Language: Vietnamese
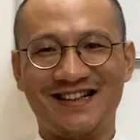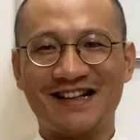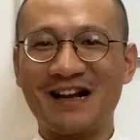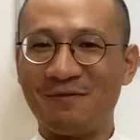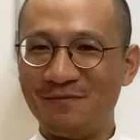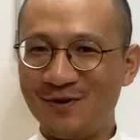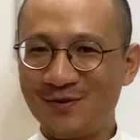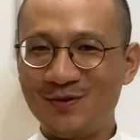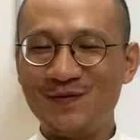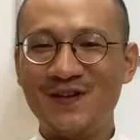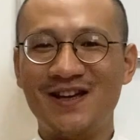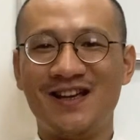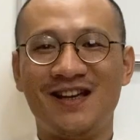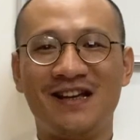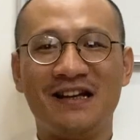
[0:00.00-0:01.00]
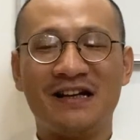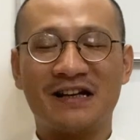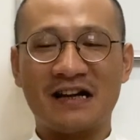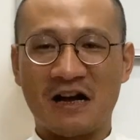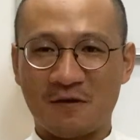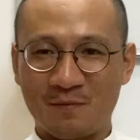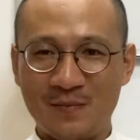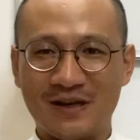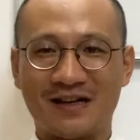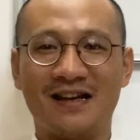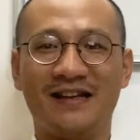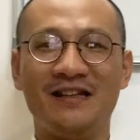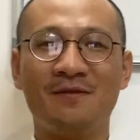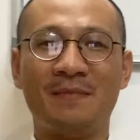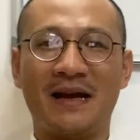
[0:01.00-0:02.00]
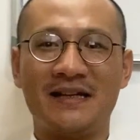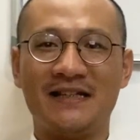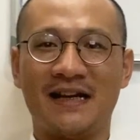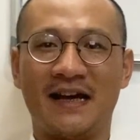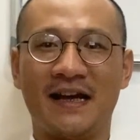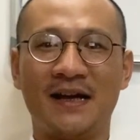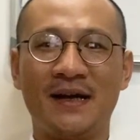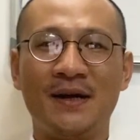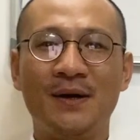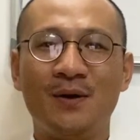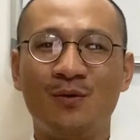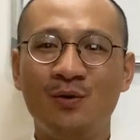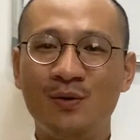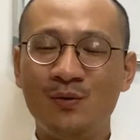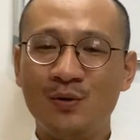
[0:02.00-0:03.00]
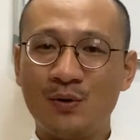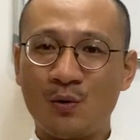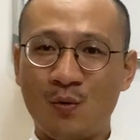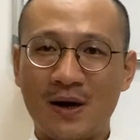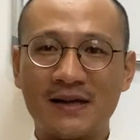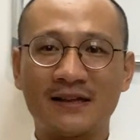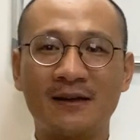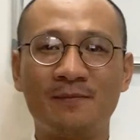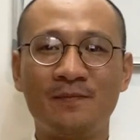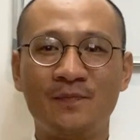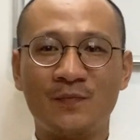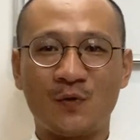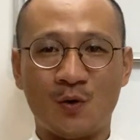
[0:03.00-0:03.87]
Cảm ơn quý vị, đặc biệt là những bạn trẻ luôn luôn quan tâm,